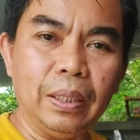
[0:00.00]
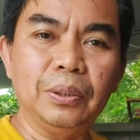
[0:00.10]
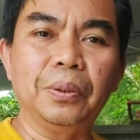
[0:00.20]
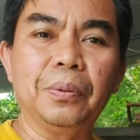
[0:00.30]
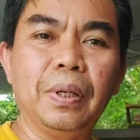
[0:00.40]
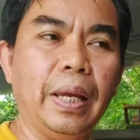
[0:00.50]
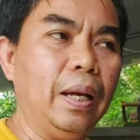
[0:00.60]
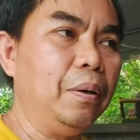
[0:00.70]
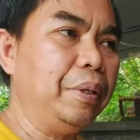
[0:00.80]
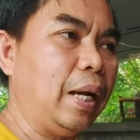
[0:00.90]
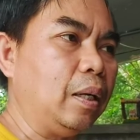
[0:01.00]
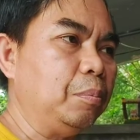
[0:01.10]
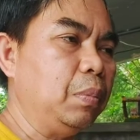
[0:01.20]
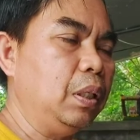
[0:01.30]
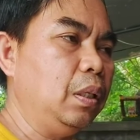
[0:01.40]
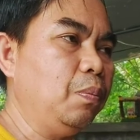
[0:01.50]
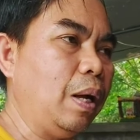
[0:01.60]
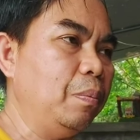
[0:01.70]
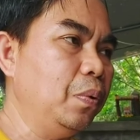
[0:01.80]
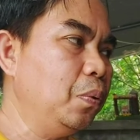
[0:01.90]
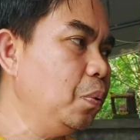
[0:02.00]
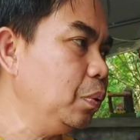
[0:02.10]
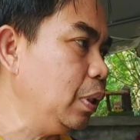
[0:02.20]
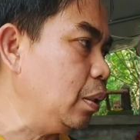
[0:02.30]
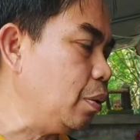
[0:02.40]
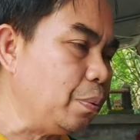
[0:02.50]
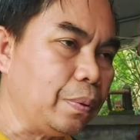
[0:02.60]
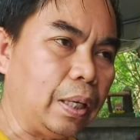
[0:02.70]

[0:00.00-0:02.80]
สดอยู่แล้ว อยากมีความรู้ติดตัว